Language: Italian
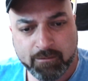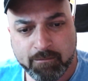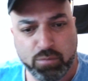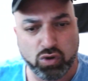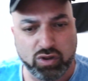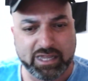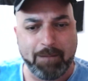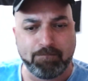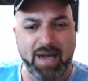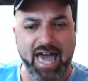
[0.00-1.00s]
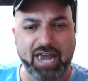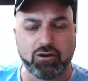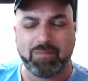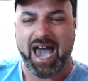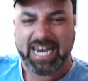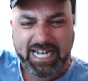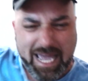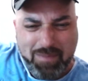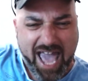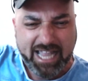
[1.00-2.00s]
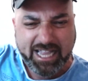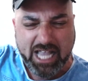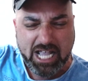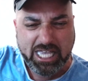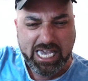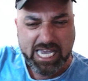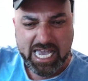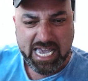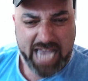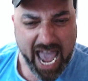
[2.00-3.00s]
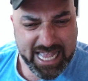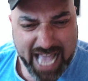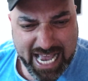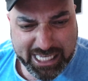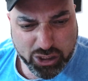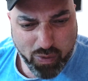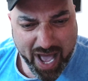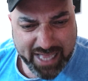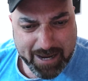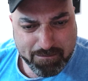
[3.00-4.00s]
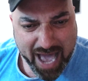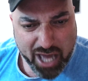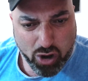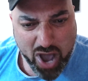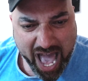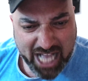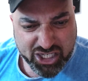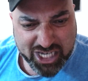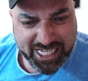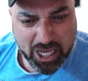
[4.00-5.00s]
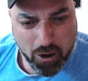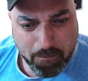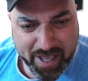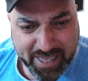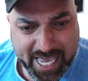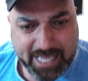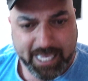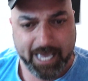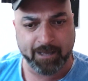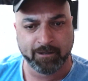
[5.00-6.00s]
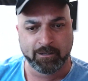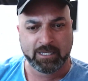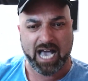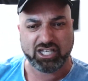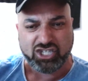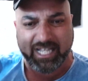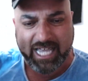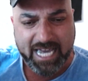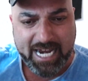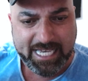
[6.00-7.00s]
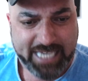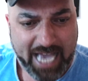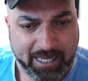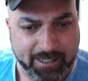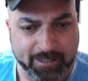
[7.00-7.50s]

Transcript: Brutta merda umana, dimettiti e dai la squadra in mano a gente competente a gente che ne sa,